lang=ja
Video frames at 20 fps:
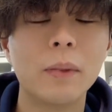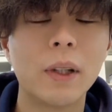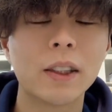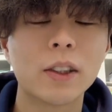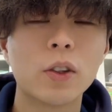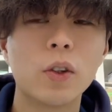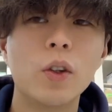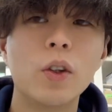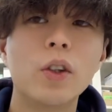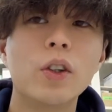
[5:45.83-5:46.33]

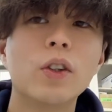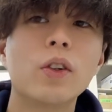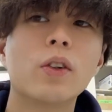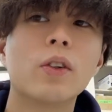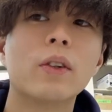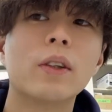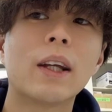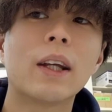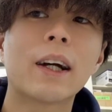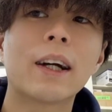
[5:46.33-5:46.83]
そういう
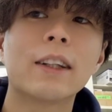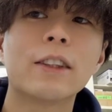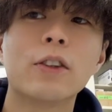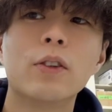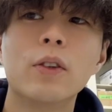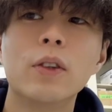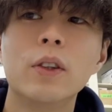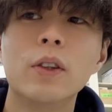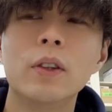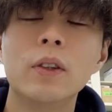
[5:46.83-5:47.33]
の、
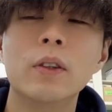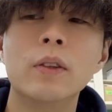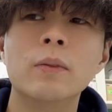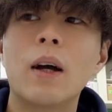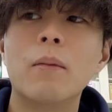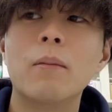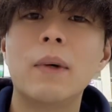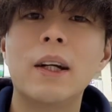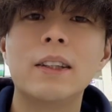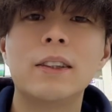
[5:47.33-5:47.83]
そういう
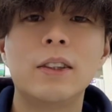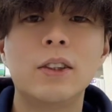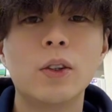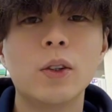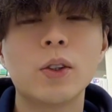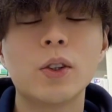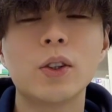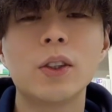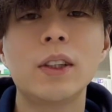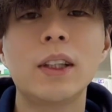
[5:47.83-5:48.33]
あんまり
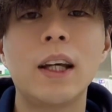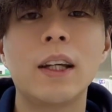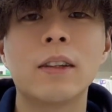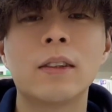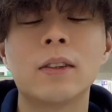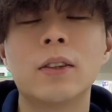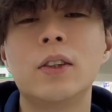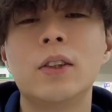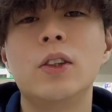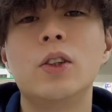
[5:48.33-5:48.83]
強すぎない
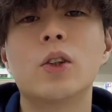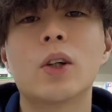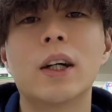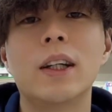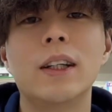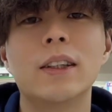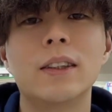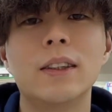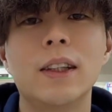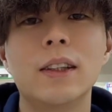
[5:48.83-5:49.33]
薬とか
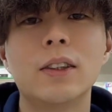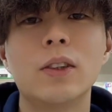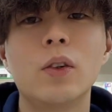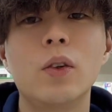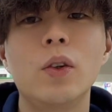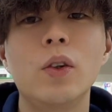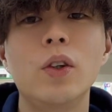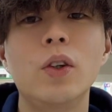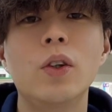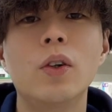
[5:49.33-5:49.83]
ですね、
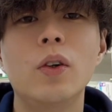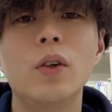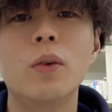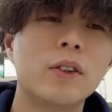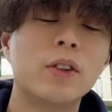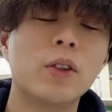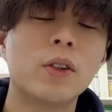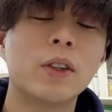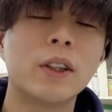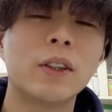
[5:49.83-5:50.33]
そういうのを
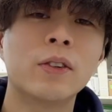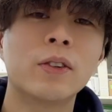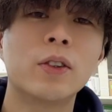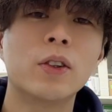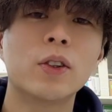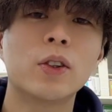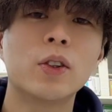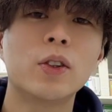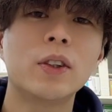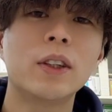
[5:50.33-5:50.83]
長期で服
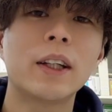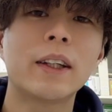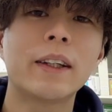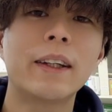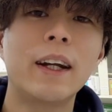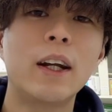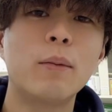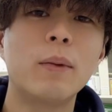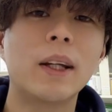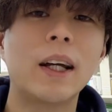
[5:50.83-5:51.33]
用するんだっ
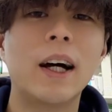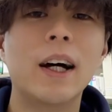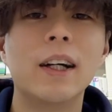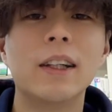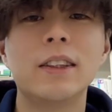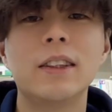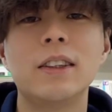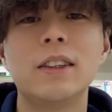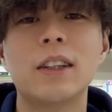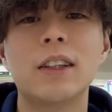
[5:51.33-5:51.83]
たらまだ
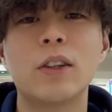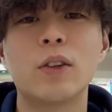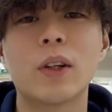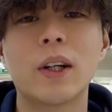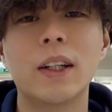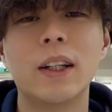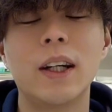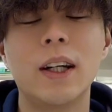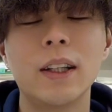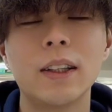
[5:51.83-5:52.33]
安心なの
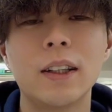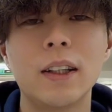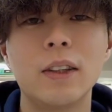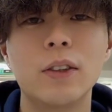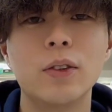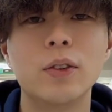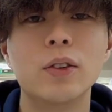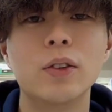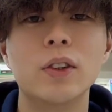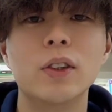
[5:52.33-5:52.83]
かなって
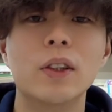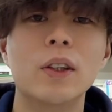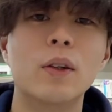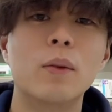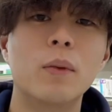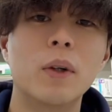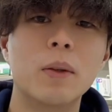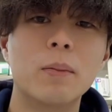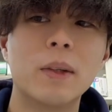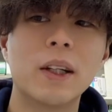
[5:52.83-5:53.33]
いうふうに
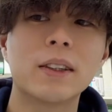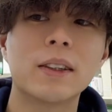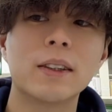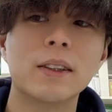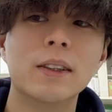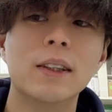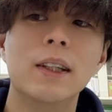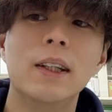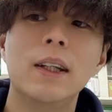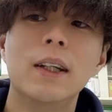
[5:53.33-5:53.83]
思いま
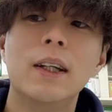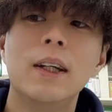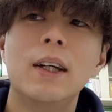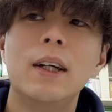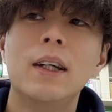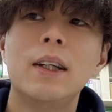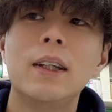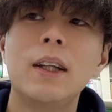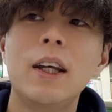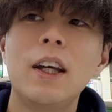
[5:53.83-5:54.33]
す。
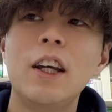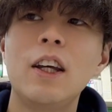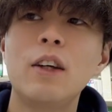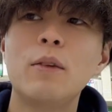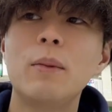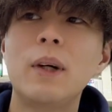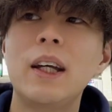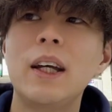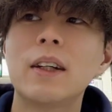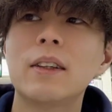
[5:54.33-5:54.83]
で
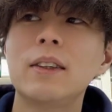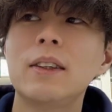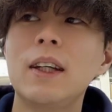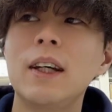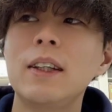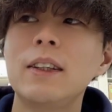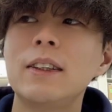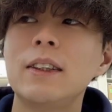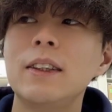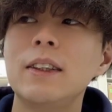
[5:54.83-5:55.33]
薬
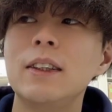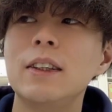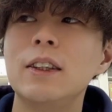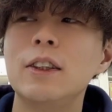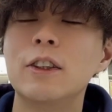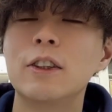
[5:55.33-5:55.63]
剤師